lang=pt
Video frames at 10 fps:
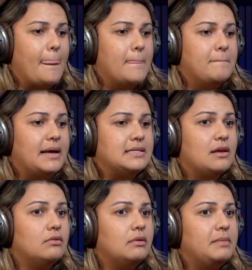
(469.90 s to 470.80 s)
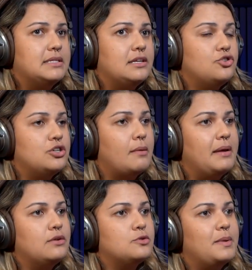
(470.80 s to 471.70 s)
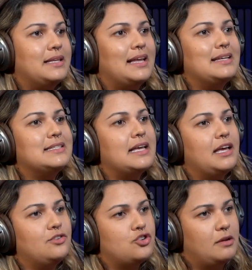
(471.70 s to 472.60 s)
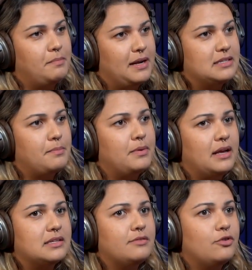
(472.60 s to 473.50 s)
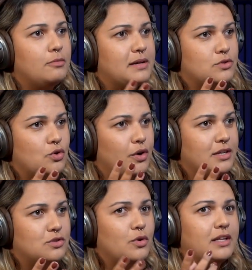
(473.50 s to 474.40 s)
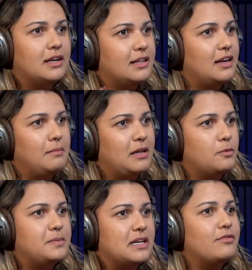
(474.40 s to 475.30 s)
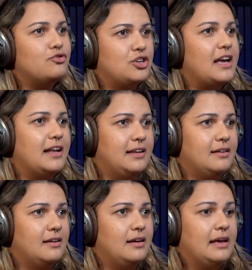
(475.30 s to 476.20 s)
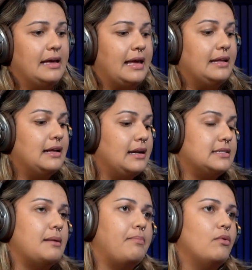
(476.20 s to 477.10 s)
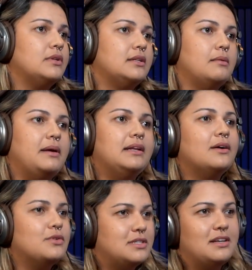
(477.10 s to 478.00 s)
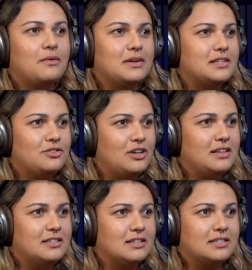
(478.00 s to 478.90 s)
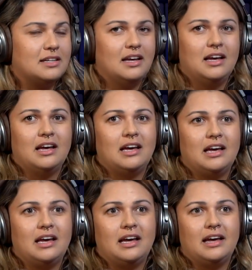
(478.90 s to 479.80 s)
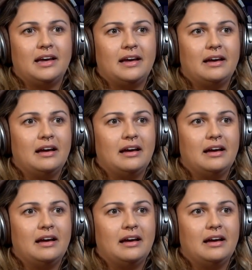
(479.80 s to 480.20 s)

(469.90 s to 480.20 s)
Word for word: mas que eu me sentia menos pertencente à empresa porque as informações do entretenimento precisavam chegar ali. Uhum. Quem está nessa ponta também negocia com as agências é,